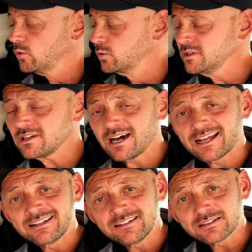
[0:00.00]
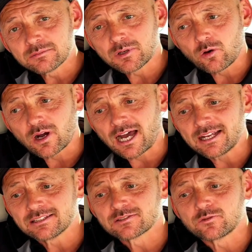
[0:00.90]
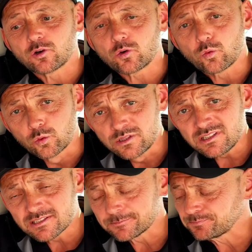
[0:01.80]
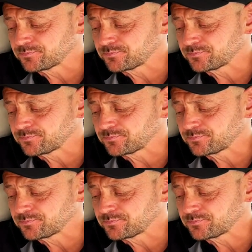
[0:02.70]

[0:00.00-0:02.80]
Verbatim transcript: Unter anderem auch eins von uns.